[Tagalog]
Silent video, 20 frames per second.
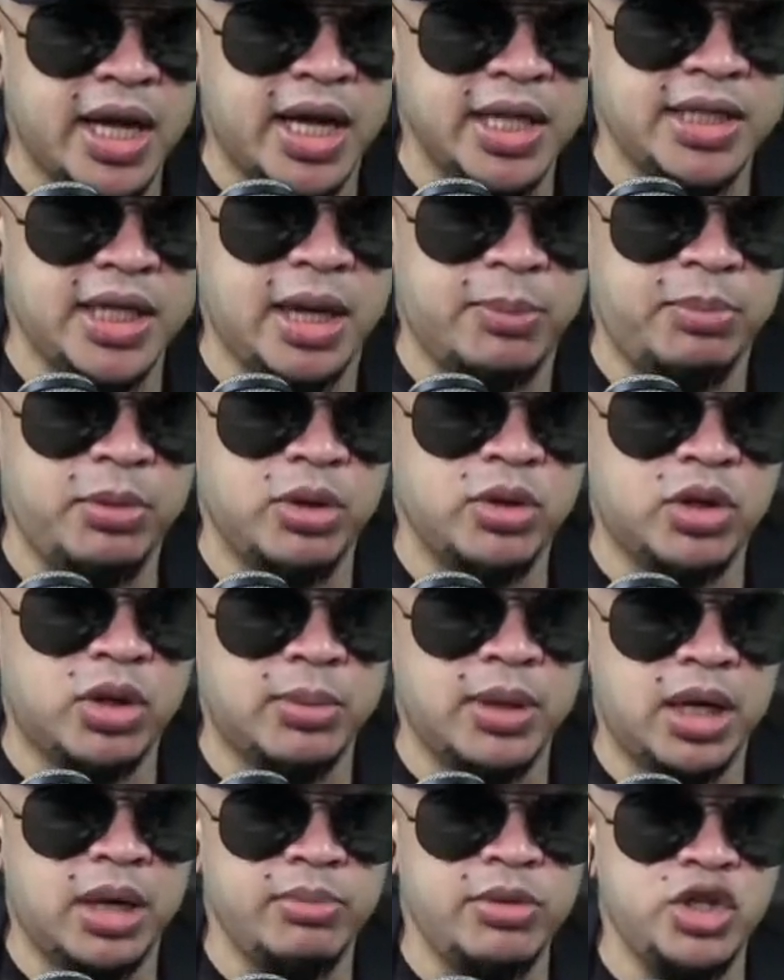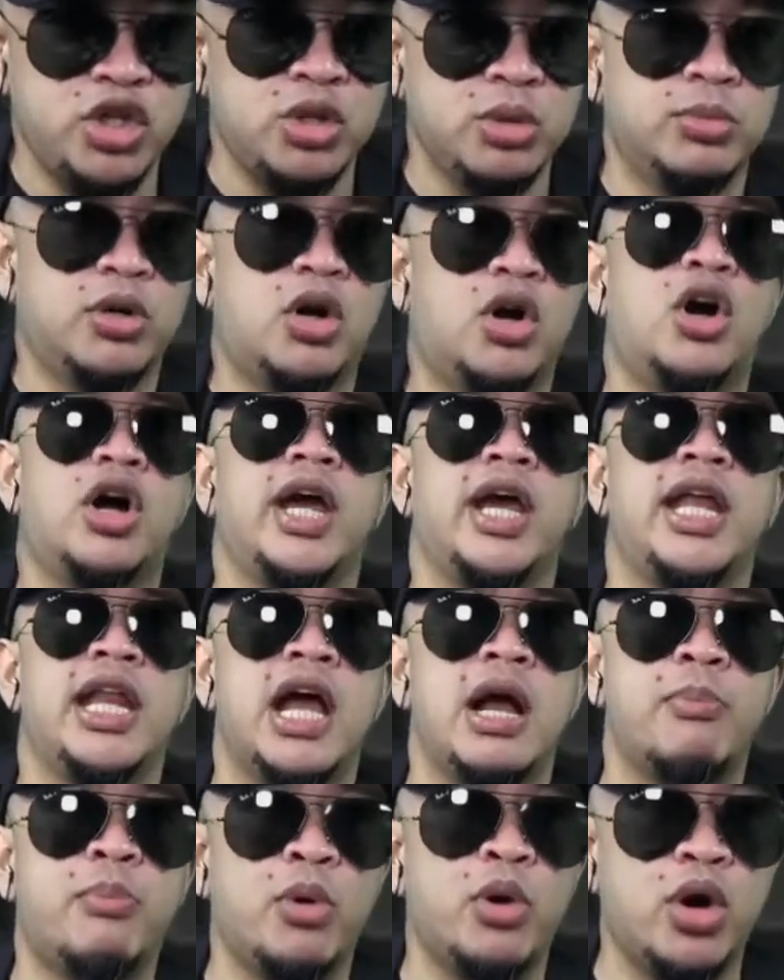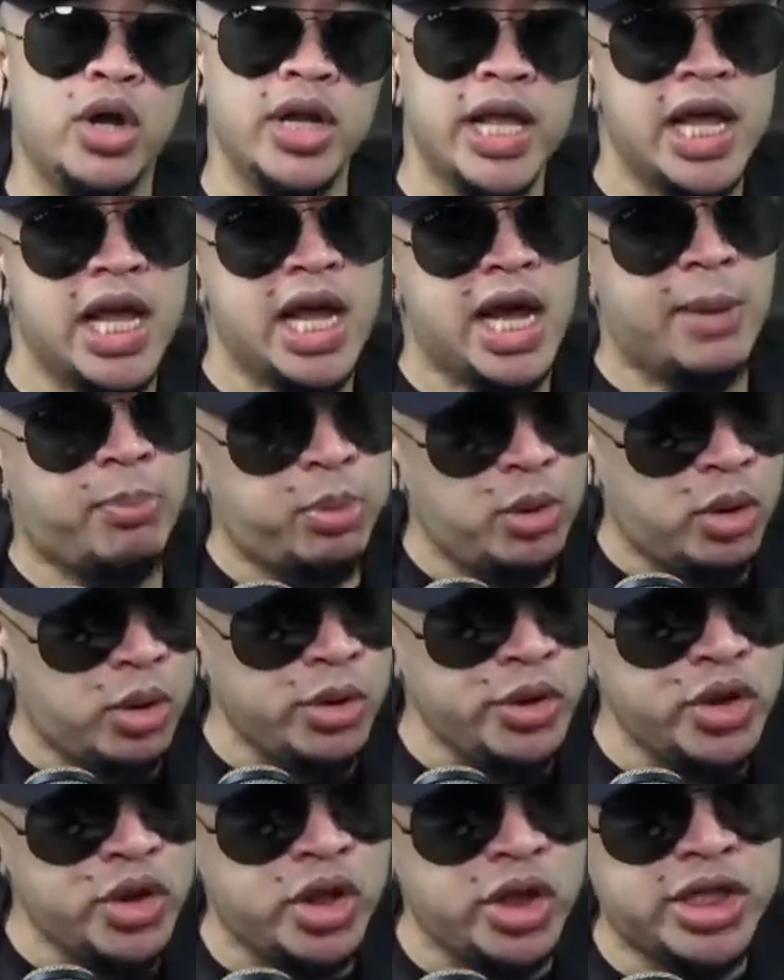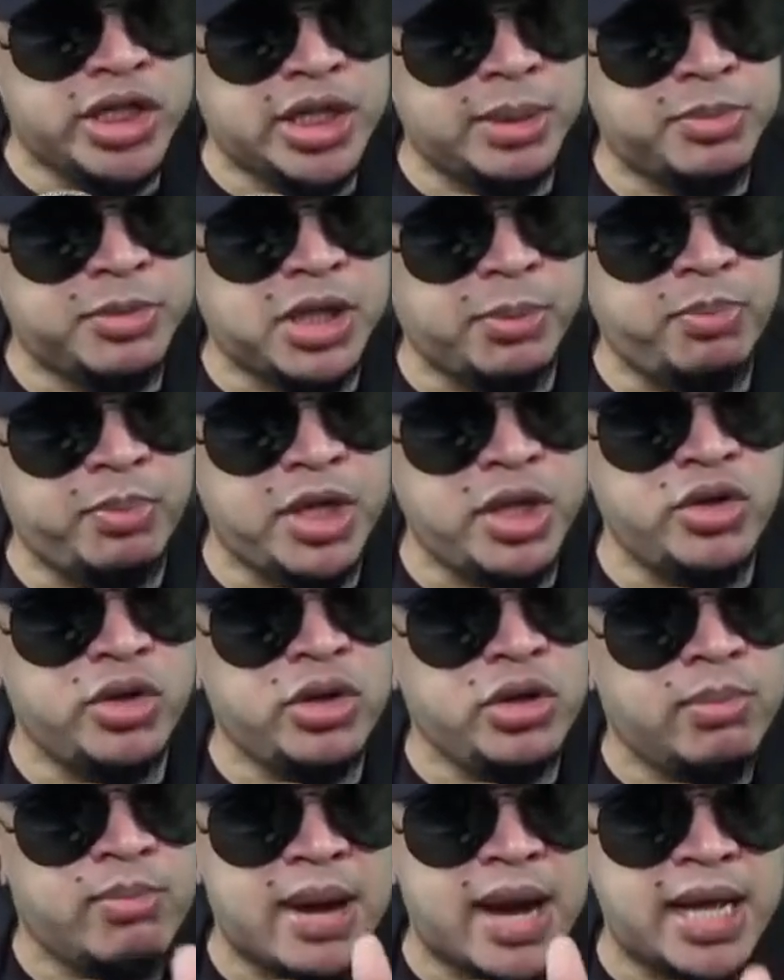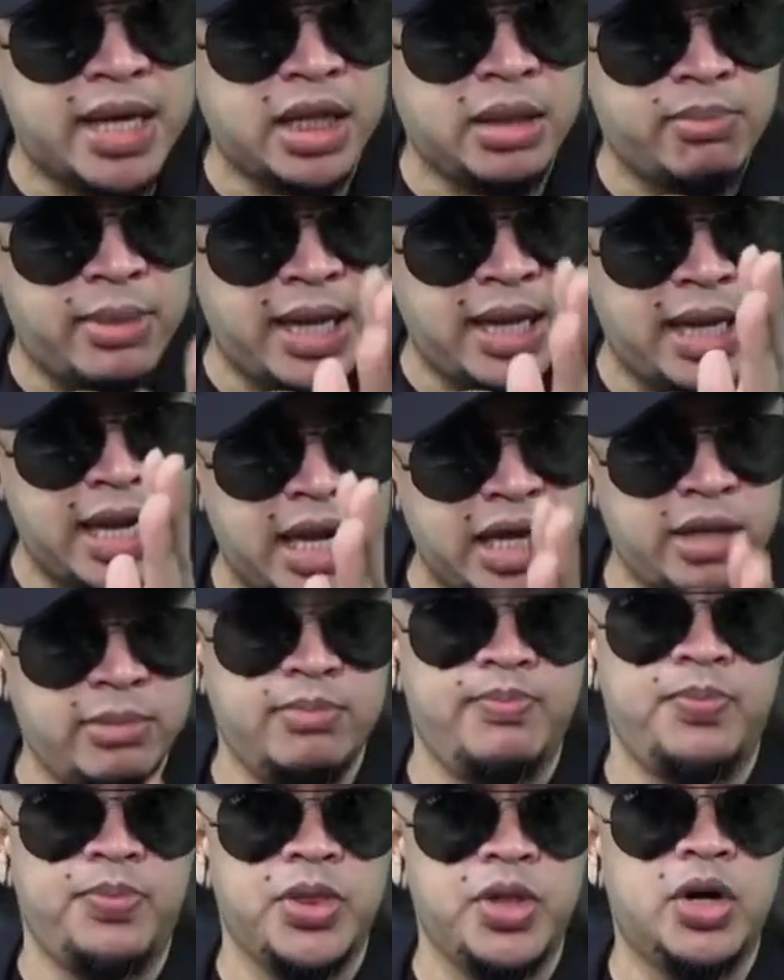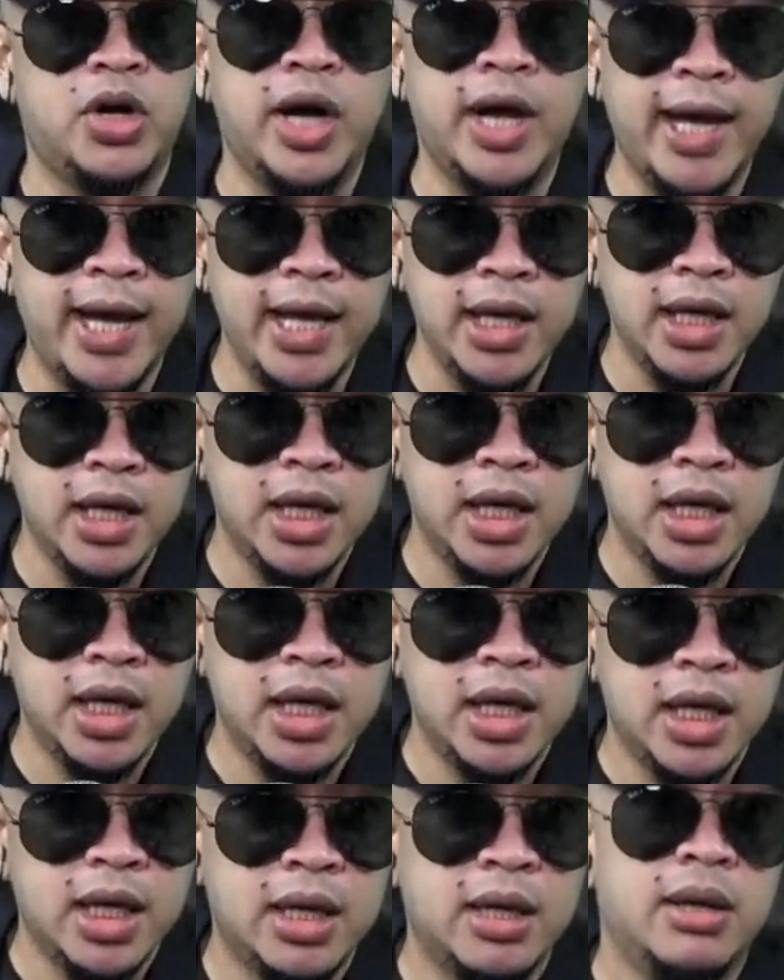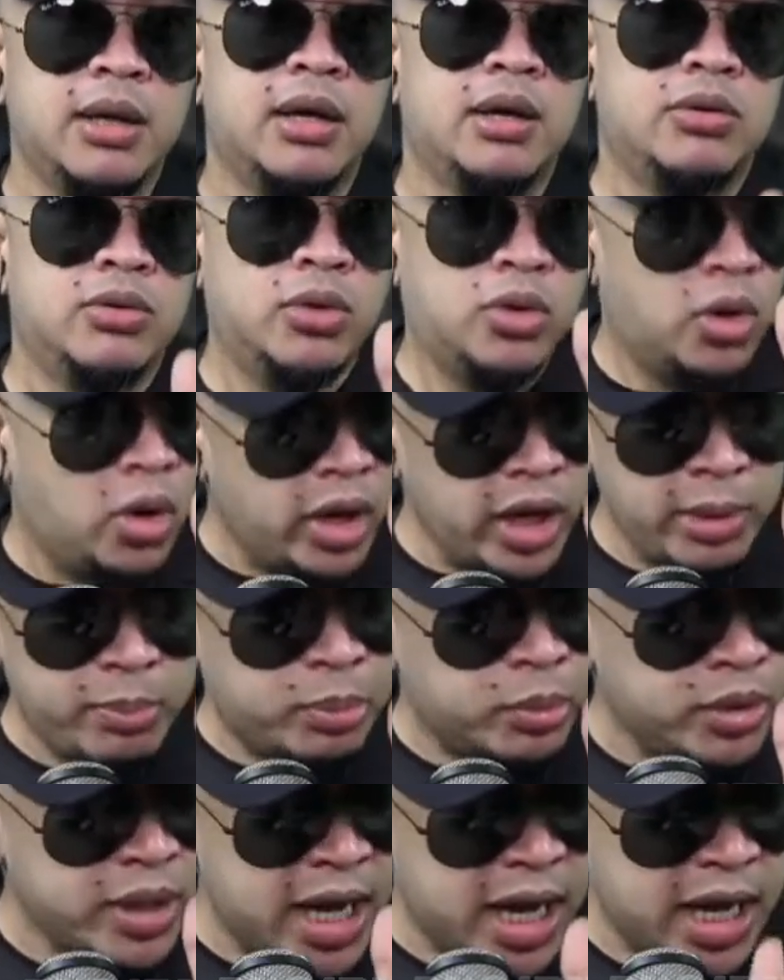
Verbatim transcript: na kasi upload ko mga video mo. Okay lang po na i-upload nyo, i-chap-chapin nyo yung Banat Bay Live. Okay? Okay po